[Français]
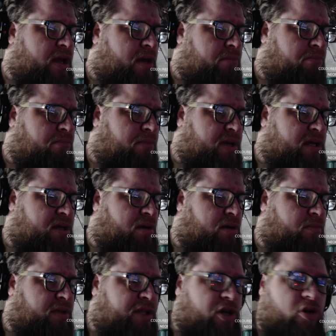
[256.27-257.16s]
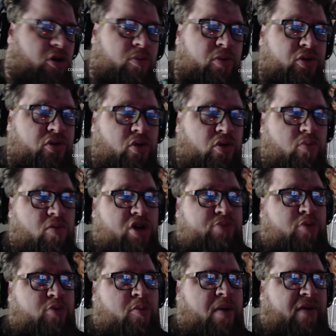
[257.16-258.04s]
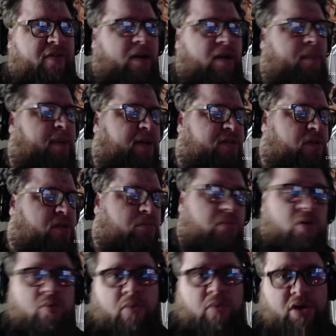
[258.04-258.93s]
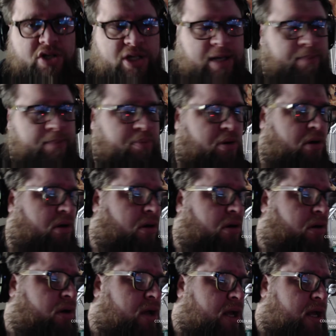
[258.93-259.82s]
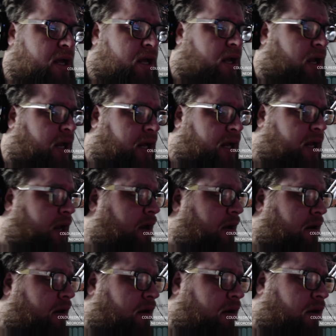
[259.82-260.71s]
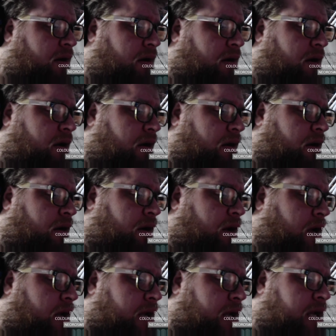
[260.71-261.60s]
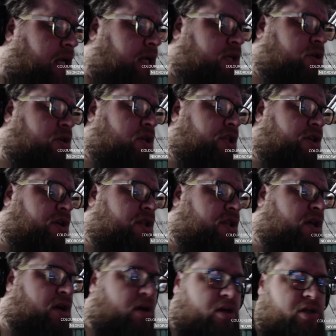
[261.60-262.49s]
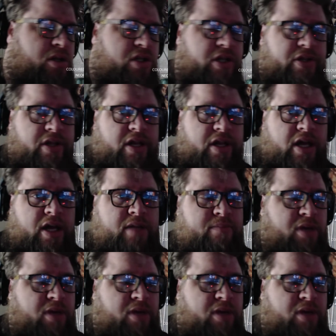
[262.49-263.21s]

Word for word: Euh, mais, des commandes que moi je peux pas faire, par exemple, bah, au moins je les prends et, euh, et je, les donne à, je les donne à un de mes